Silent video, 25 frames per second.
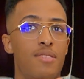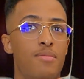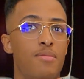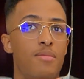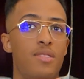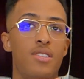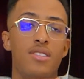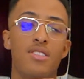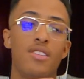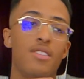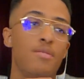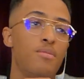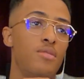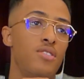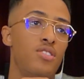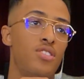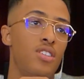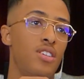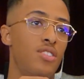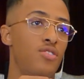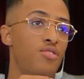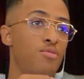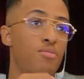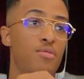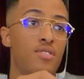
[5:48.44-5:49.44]
ما زلت ما
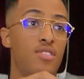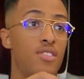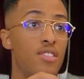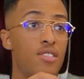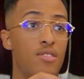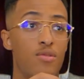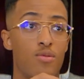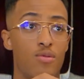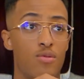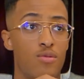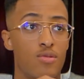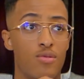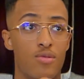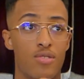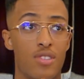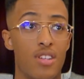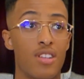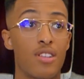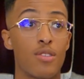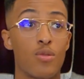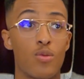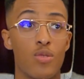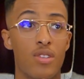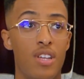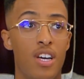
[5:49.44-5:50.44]
نجحتش وما زلت
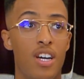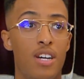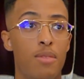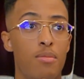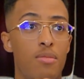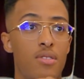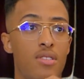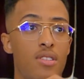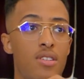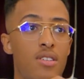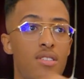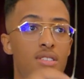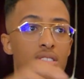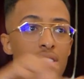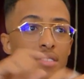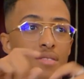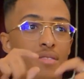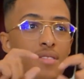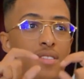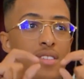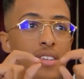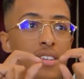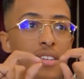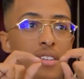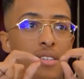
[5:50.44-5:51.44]
وصلت من حاب انا سي
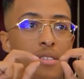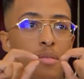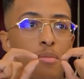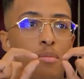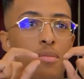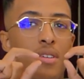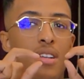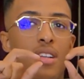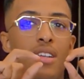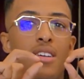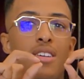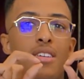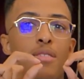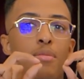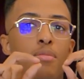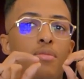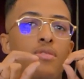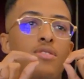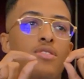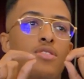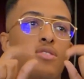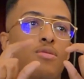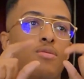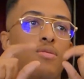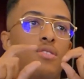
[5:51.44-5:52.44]
فري بالك
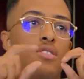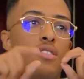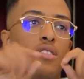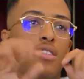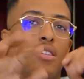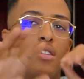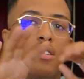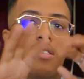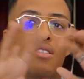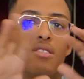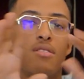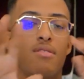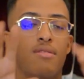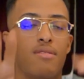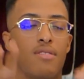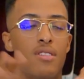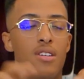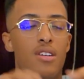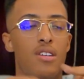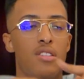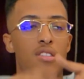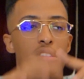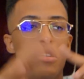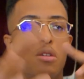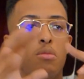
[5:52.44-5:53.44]
بنت شويه هكا في
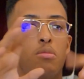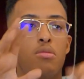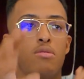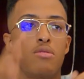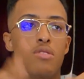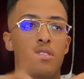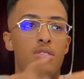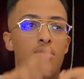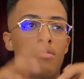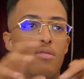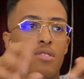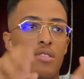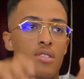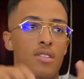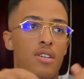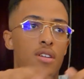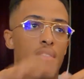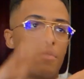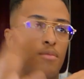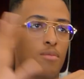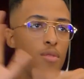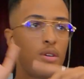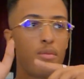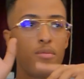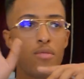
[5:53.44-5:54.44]
عنا الناس ولا
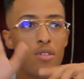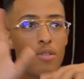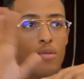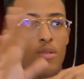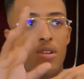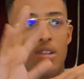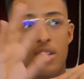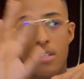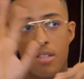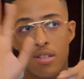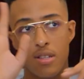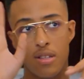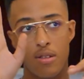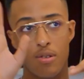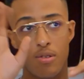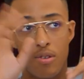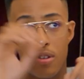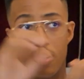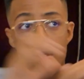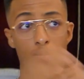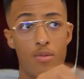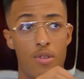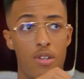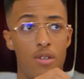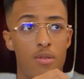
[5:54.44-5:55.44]
تعرف ما ملي ولا
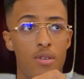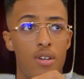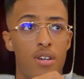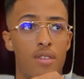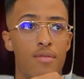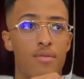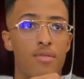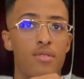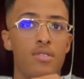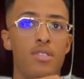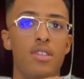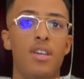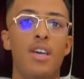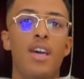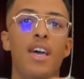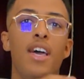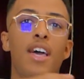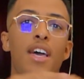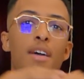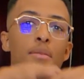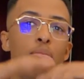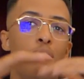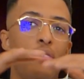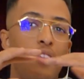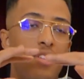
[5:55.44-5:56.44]
الاخرين ولا يعرفوني
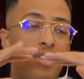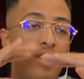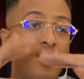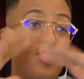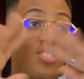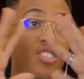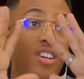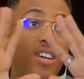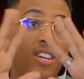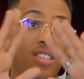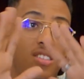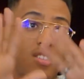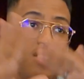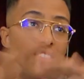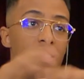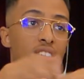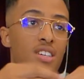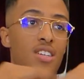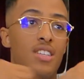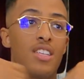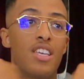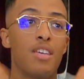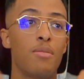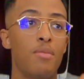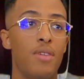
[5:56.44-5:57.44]
مي نجحت
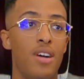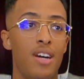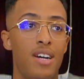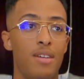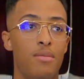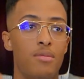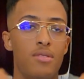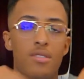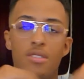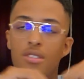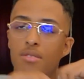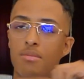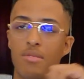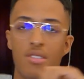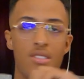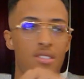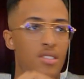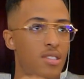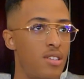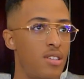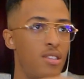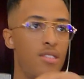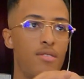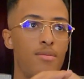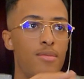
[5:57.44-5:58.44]
نجحت كيما حاب انا ما
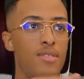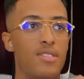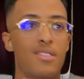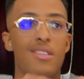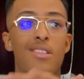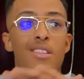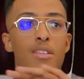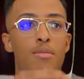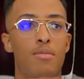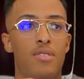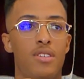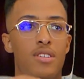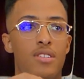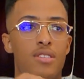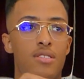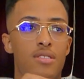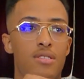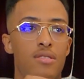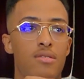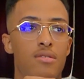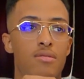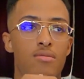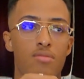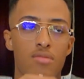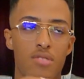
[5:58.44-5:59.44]
زال ما زلت باين
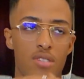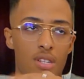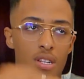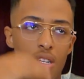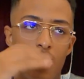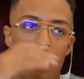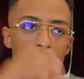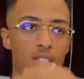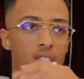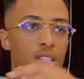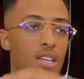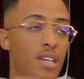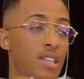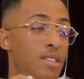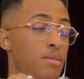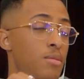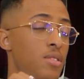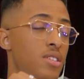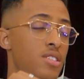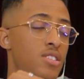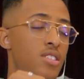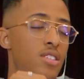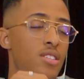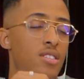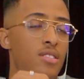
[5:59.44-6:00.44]
وان شاء الله راني نخدم
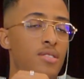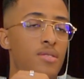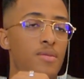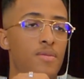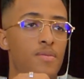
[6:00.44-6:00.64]
عجله